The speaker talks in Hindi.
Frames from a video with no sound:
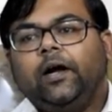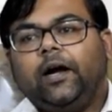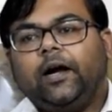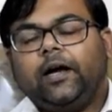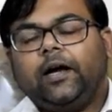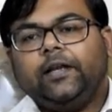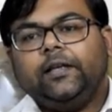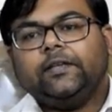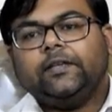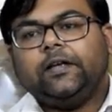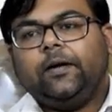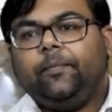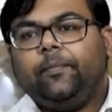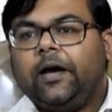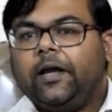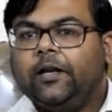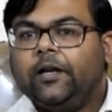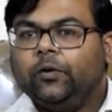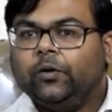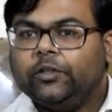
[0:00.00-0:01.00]
अगर ये
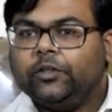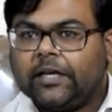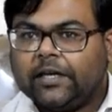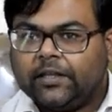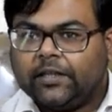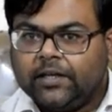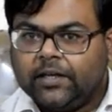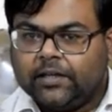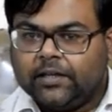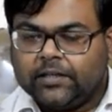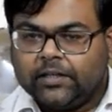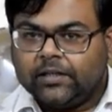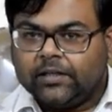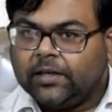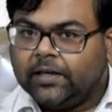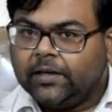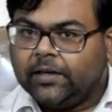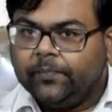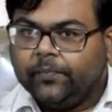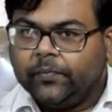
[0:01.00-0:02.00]
सामान्य हो जाती है जल्द
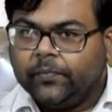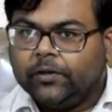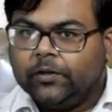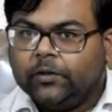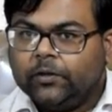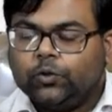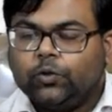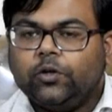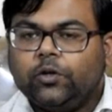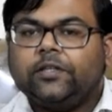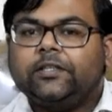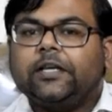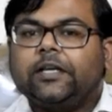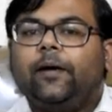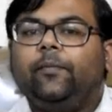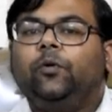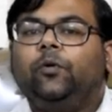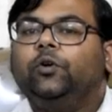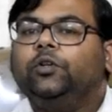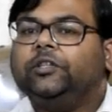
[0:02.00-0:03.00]
ही तो
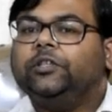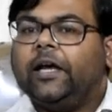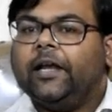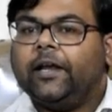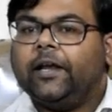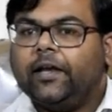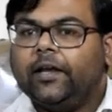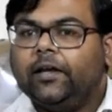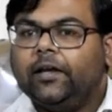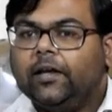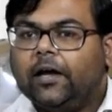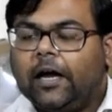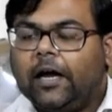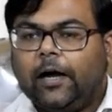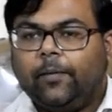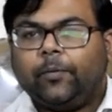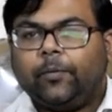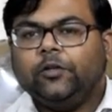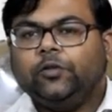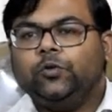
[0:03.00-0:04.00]
एग्ज़ाम हो जाएंगे
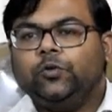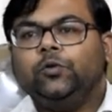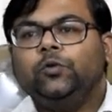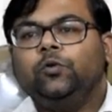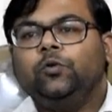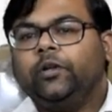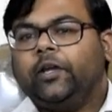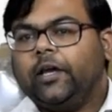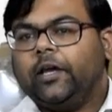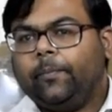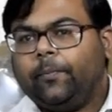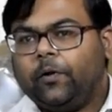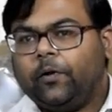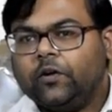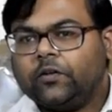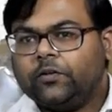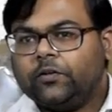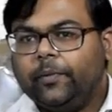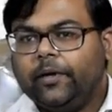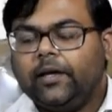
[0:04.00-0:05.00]
आपके जून ऊन के
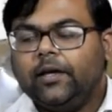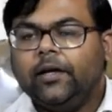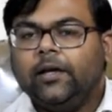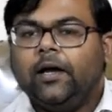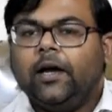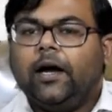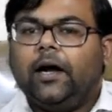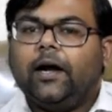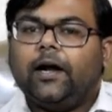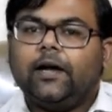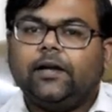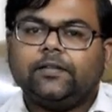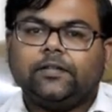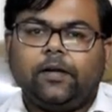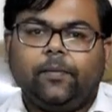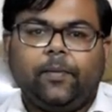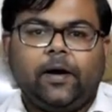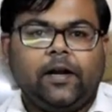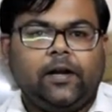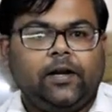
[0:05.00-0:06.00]
अप्रॉक्स में अगर
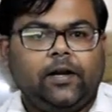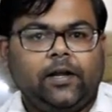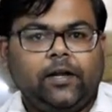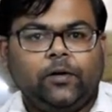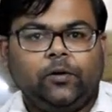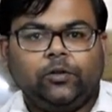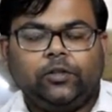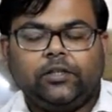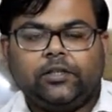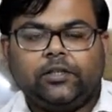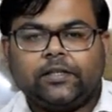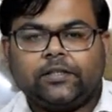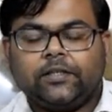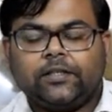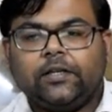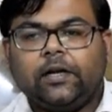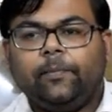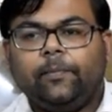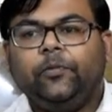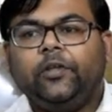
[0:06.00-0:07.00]
सामान्य नहीं होती
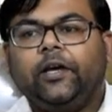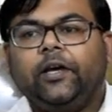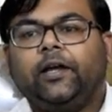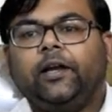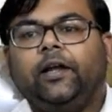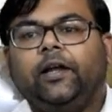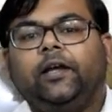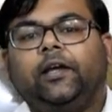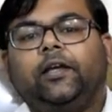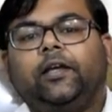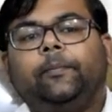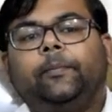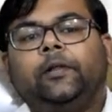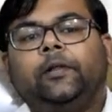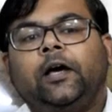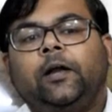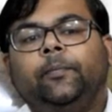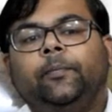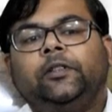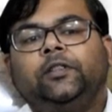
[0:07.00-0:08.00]
जैसे आप देख रहे हैं कि
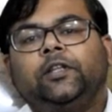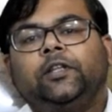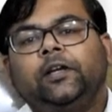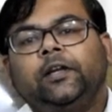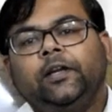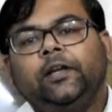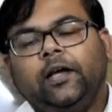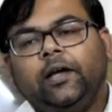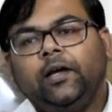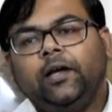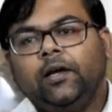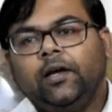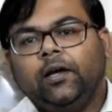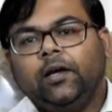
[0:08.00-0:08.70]
प्रधानमंत्री ने